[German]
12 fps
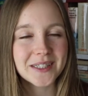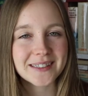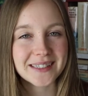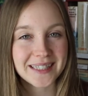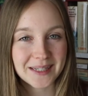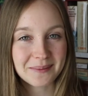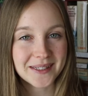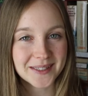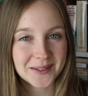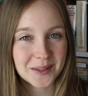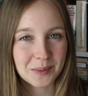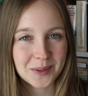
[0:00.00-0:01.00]
das ich jemals
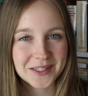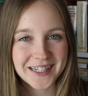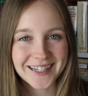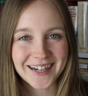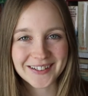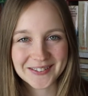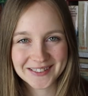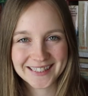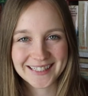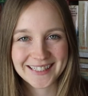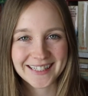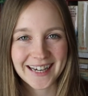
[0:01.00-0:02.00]
aus der Bibliothek
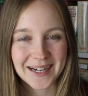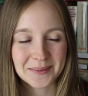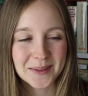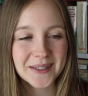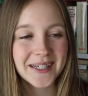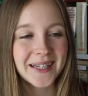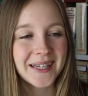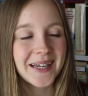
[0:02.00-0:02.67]
ausgeliehen habe.